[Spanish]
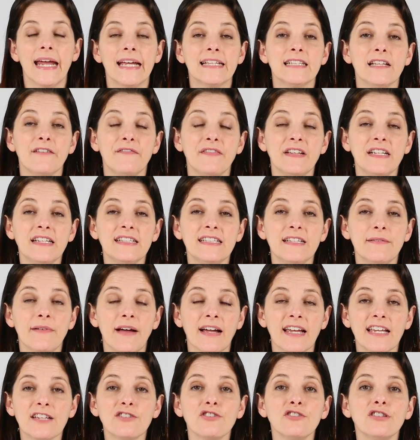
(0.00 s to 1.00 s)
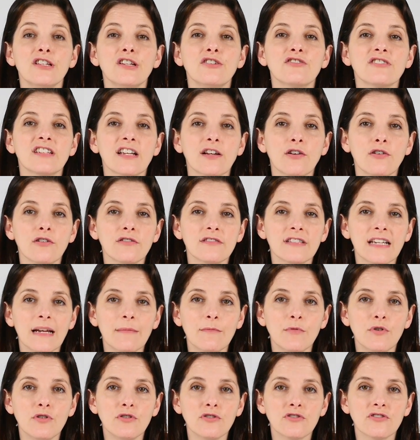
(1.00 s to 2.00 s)
En definitiva, definitiva, aquí es donde nos
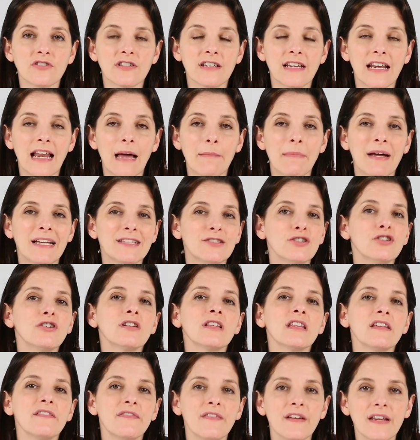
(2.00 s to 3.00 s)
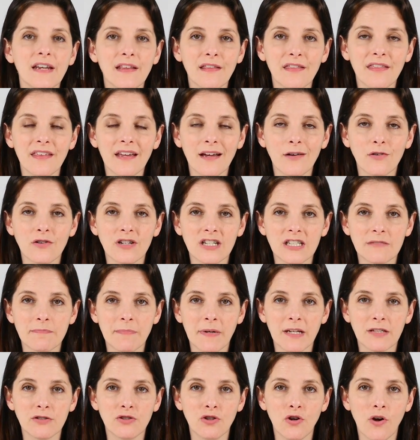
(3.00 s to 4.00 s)
encontramos la mayor diferencia con
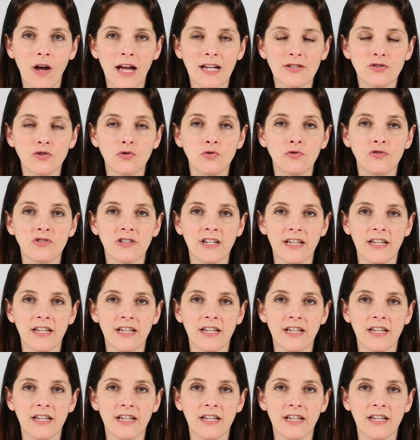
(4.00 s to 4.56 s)
respecto a sus